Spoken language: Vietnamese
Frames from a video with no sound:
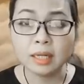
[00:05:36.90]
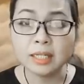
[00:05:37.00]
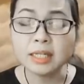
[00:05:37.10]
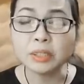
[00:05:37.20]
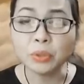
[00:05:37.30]

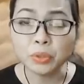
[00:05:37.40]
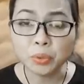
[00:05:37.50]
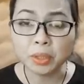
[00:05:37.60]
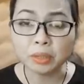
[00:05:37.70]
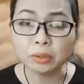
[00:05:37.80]
nhưng nói
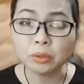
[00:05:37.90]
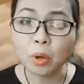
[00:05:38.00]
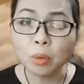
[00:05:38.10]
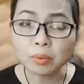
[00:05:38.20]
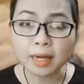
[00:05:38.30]
chuyện
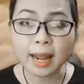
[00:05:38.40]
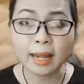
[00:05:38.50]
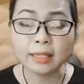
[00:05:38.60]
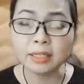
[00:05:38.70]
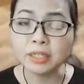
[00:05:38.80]
thốt ra
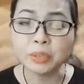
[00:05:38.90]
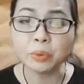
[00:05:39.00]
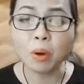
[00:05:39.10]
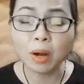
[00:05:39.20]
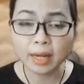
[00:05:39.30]
những điều
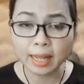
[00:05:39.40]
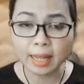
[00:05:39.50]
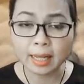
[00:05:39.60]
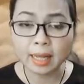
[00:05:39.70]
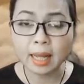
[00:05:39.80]
khó nghe,
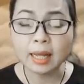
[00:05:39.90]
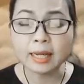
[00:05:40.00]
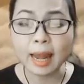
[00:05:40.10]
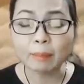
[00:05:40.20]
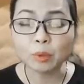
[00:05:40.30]

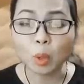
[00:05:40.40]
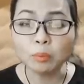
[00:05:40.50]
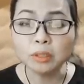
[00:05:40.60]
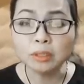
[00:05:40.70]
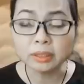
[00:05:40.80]
làm tổn
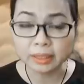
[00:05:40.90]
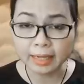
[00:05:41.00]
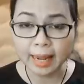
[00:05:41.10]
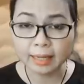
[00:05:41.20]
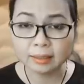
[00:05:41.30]
thương người
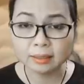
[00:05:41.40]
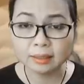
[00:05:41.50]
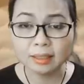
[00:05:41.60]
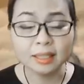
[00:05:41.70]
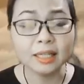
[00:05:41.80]
khác
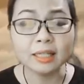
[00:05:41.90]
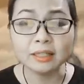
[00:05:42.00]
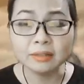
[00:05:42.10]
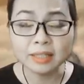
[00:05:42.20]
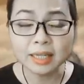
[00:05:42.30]
thì
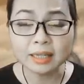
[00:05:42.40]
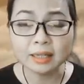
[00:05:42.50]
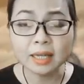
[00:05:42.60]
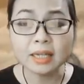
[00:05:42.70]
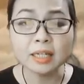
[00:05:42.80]
đương nhiên
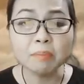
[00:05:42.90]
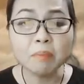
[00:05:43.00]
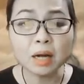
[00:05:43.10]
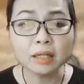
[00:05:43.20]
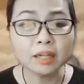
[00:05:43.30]
sẽ
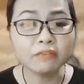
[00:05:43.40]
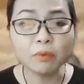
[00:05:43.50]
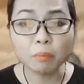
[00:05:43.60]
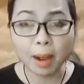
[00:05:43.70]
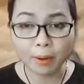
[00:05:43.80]
mất đi phúc
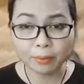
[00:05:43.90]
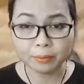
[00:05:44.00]
báo.